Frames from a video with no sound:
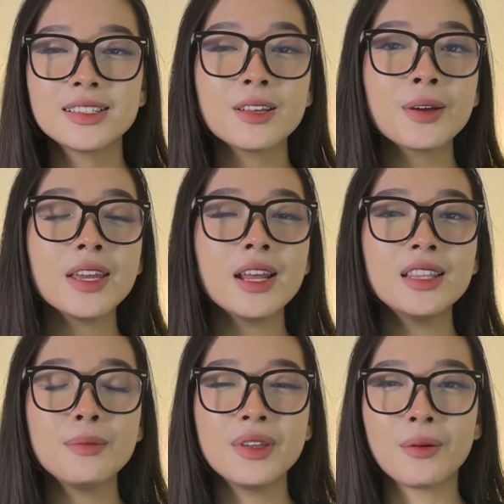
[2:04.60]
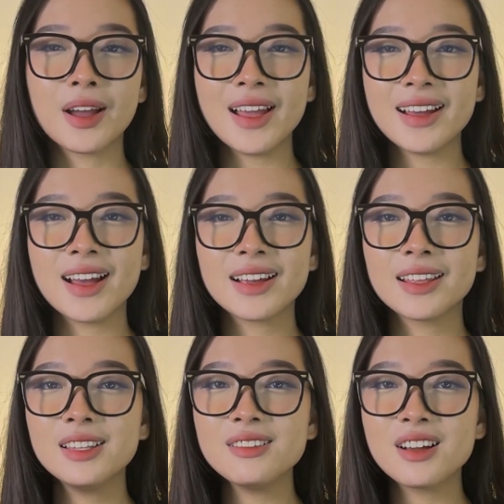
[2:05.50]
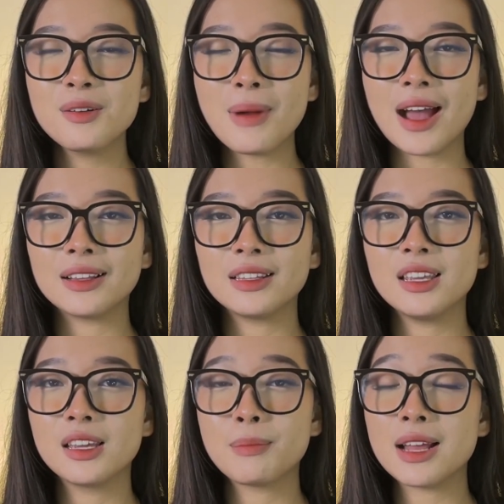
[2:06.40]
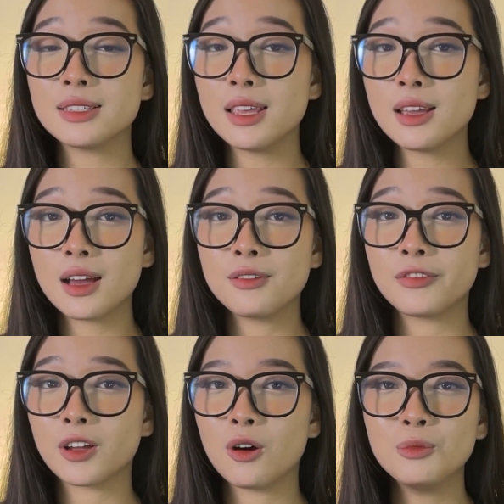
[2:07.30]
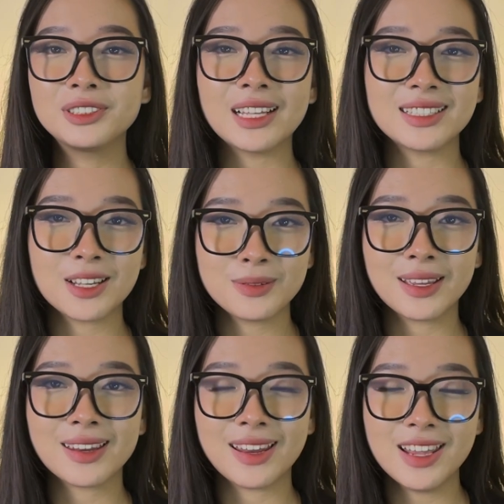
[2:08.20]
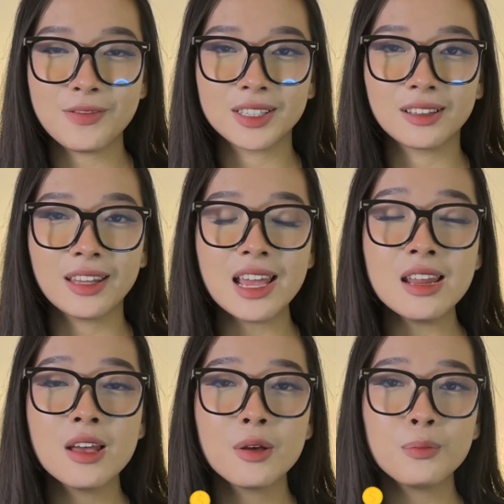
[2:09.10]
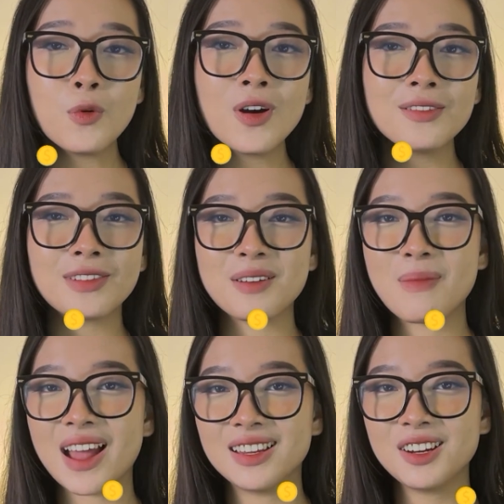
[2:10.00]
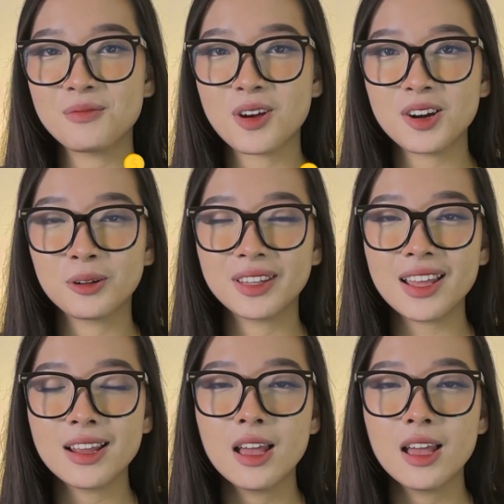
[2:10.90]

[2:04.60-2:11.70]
Sau khi đã tìm hiểu kha khá kiến thức cơ bản thì bạn sẽ cần phải có một sàn giao dịch để đi vào thực tiễn, mua và bán những đồng coin đầu tiên.